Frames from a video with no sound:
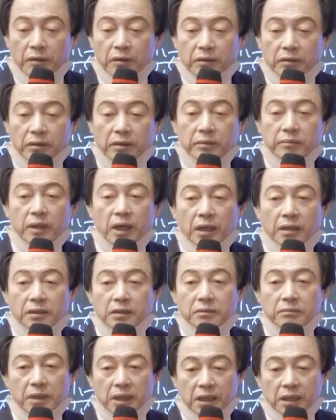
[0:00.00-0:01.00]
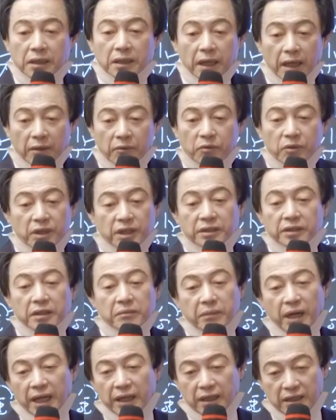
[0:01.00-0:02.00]
어마어마하게 위력을
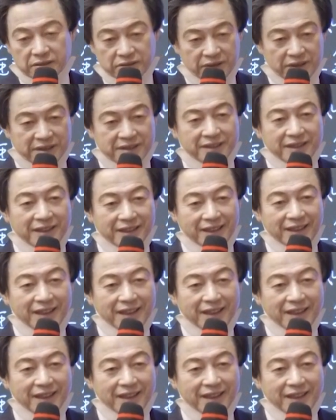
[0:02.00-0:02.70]
많이 가지고 있어.